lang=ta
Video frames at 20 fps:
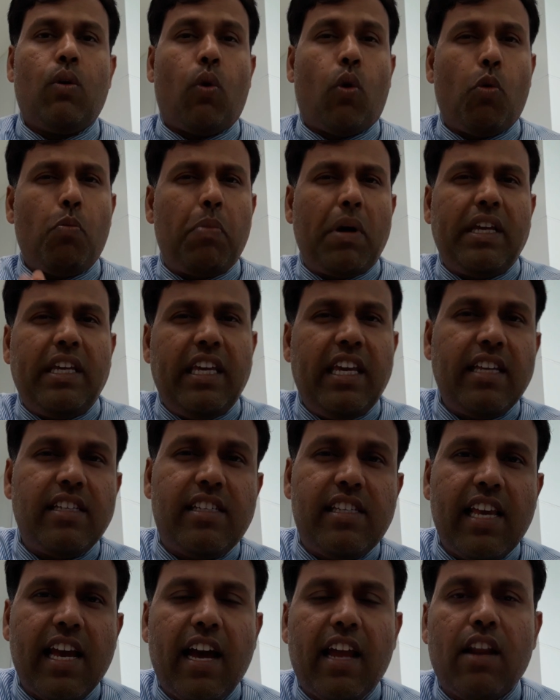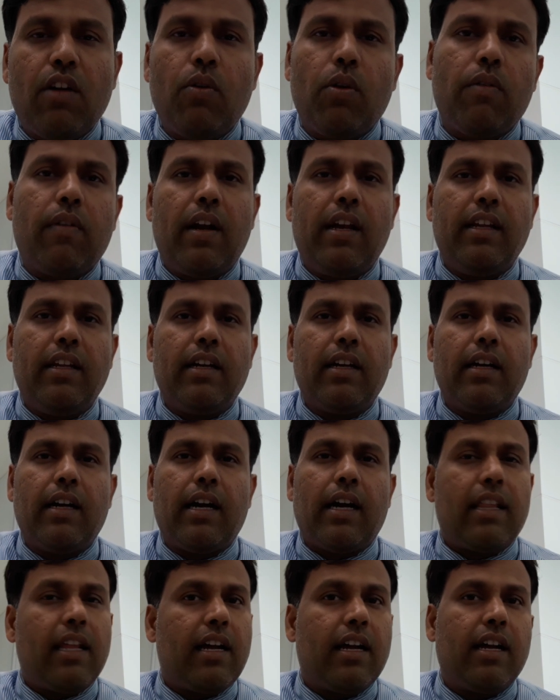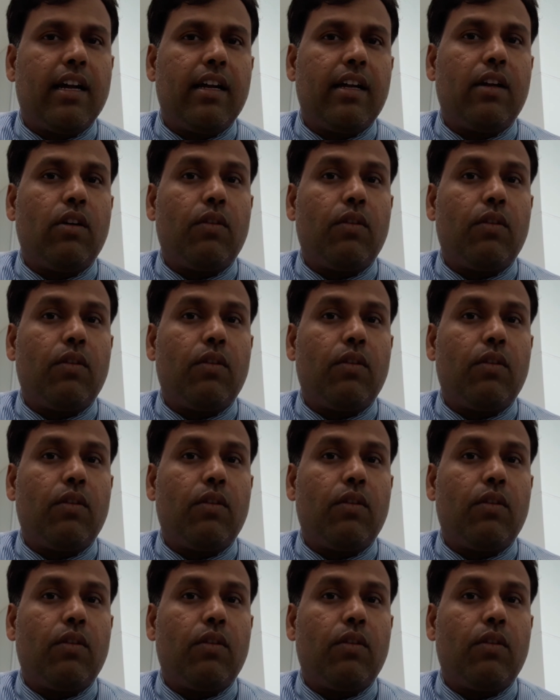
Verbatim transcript: ரொம்ப ஈஸியான ஒரு வழி அதாங்க